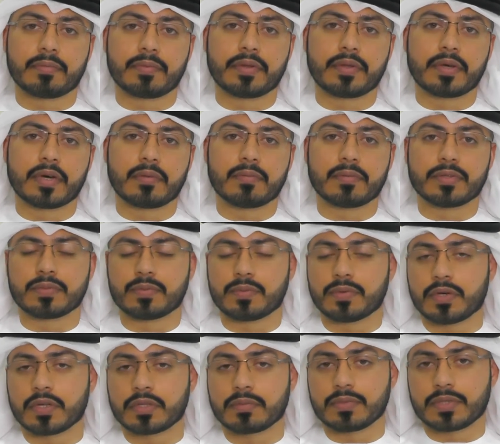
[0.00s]
بناء
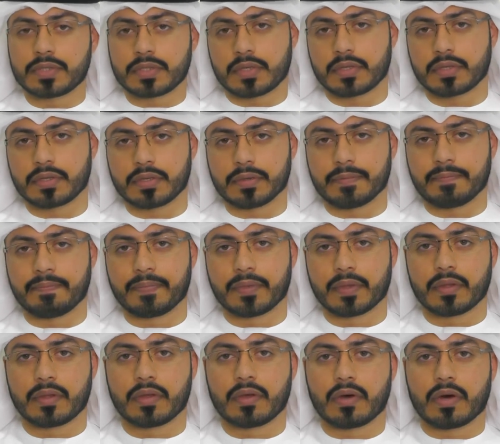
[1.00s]
مجموعة مشاريع
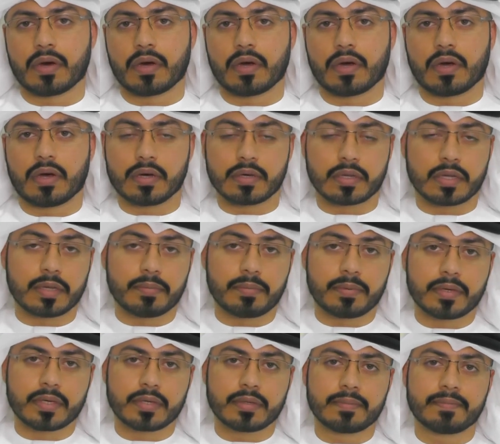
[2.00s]

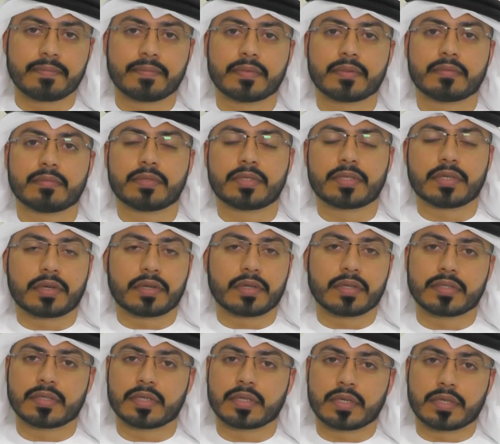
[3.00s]
أغلبها مشاريع
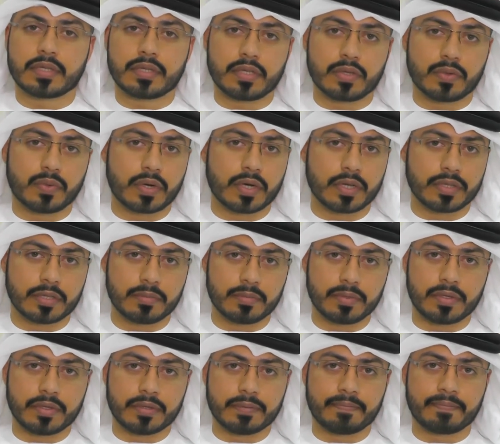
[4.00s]
سكنية
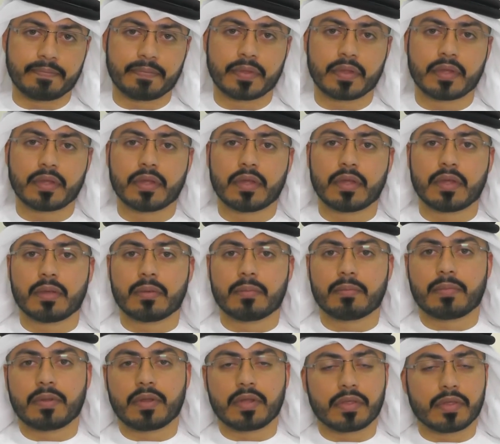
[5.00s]
وخدمية
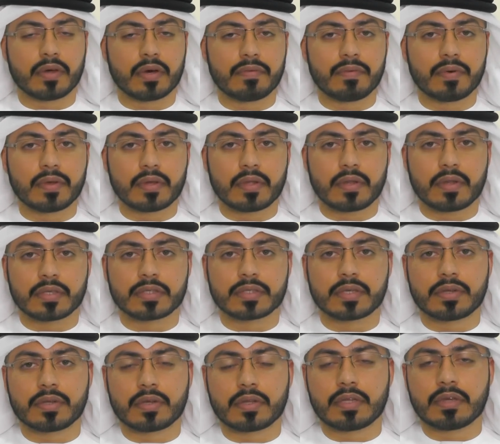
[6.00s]
بالإضافة إلى
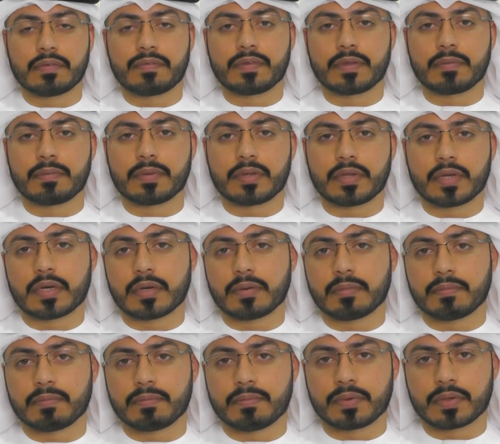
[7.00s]
شاركنا في بناء
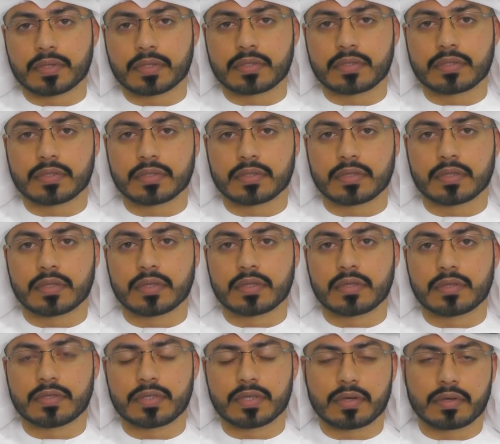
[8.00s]
برج
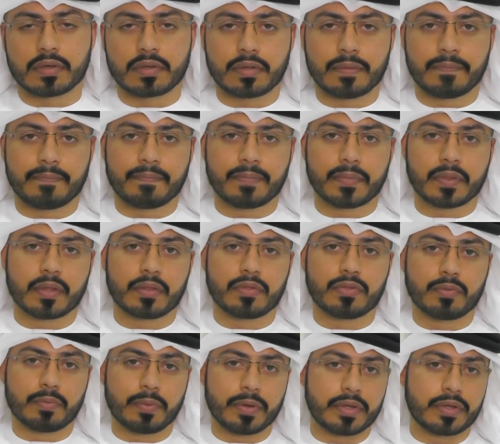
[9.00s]
تجاري
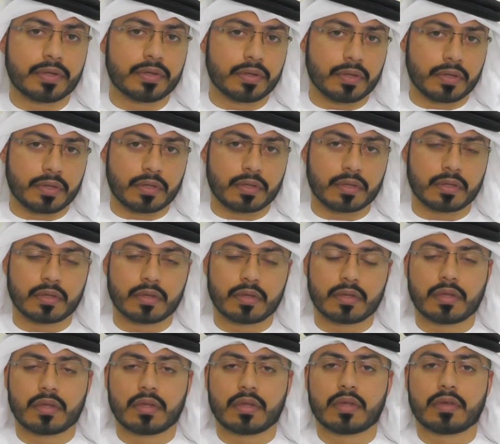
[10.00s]
دبي غريك
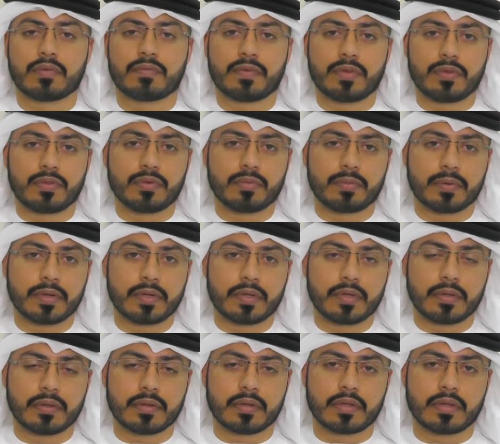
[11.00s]
في دبي
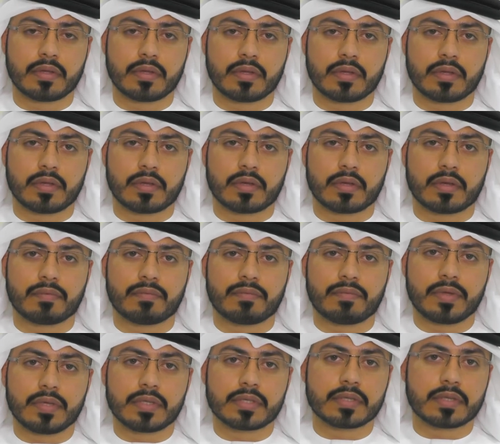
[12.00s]

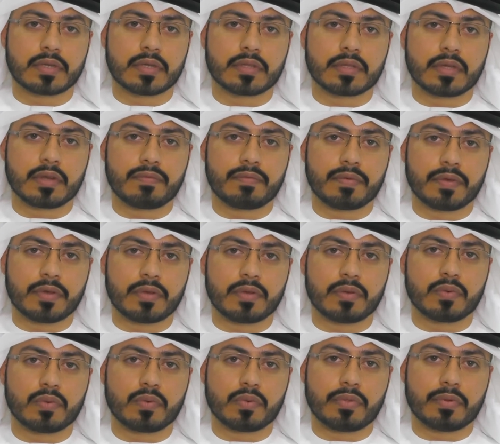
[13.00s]
في سنة
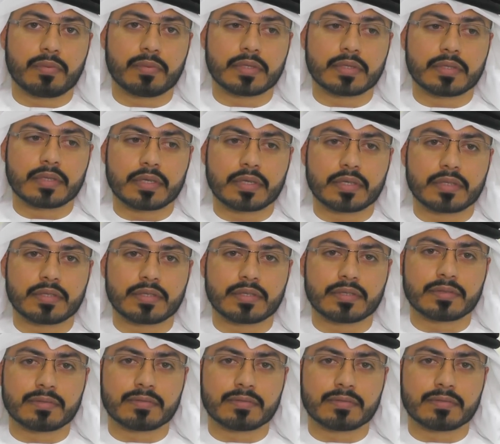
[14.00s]
2018